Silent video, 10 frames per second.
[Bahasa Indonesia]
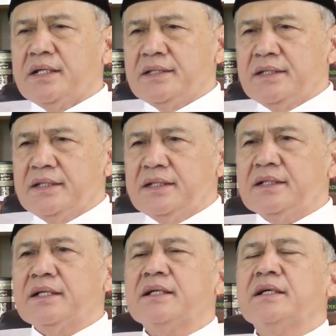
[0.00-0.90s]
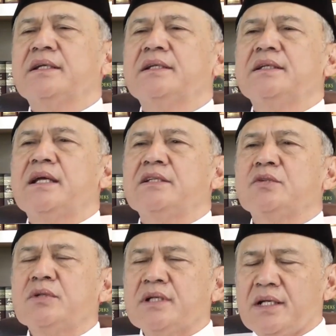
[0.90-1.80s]
lain karena ini
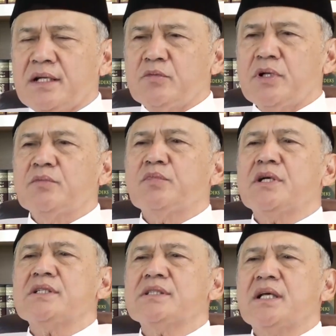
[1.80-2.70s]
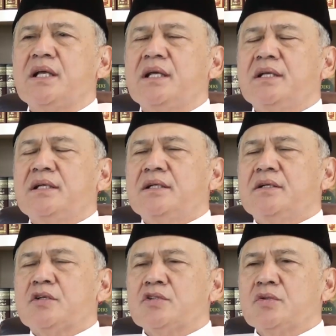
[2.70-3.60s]
dianjurkan dalam bulan puasa
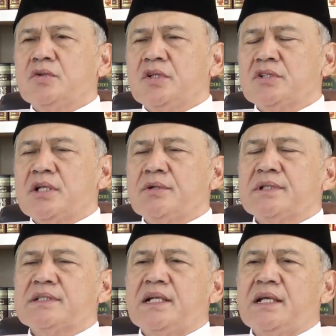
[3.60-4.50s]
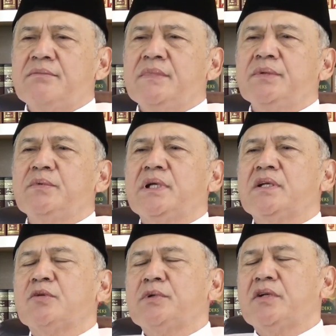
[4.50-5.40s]
Rasulullah SAW di
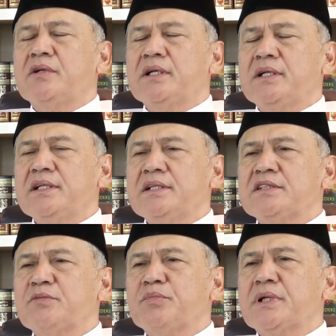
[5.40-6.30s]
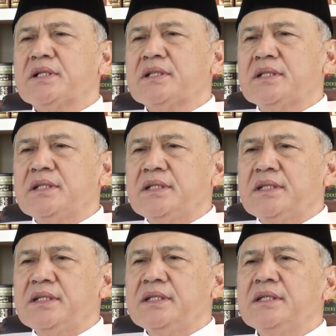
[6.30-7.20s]
bulan Ramadan ini seperti
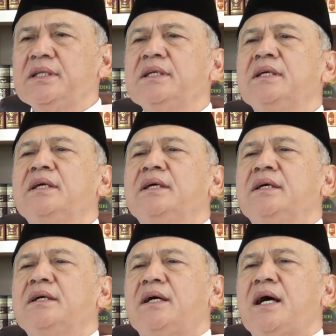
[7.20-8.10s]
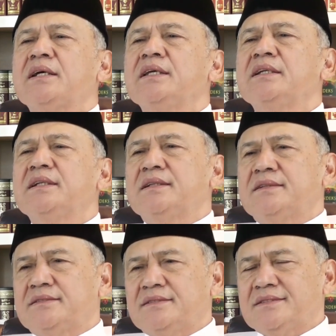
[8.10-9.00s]
angin
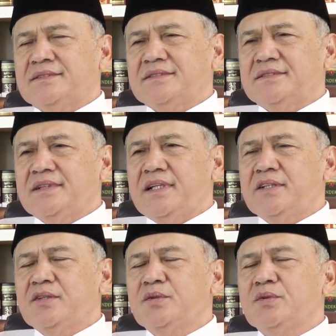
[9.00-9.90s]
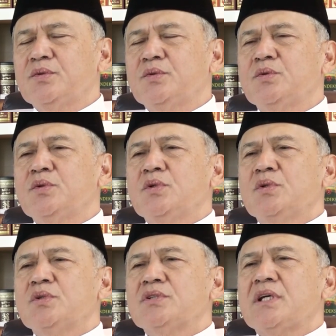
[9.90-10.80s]
yaitu
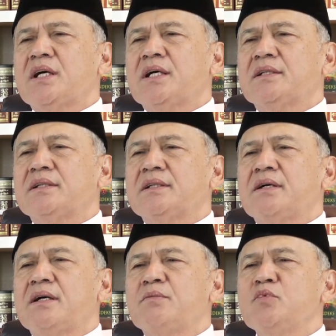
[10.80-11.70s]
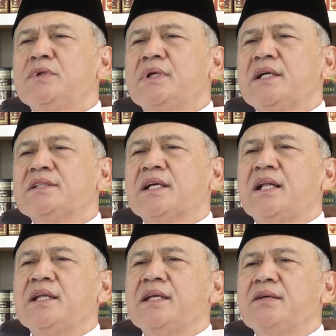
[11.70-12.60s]
sangat eh, mudah
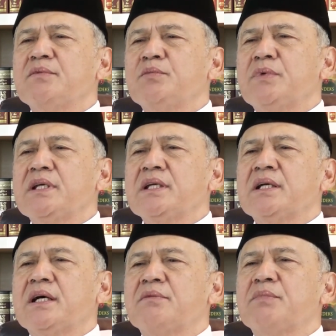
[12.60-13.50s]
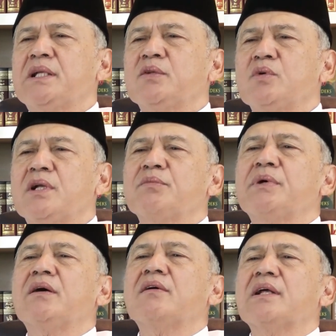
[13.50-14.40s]
sekali memberikan bantuan
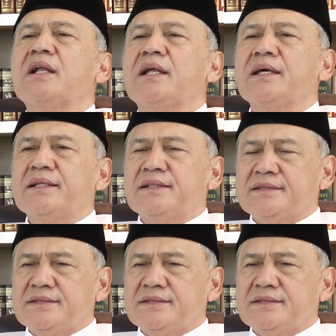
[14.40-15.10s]
kepada orang lain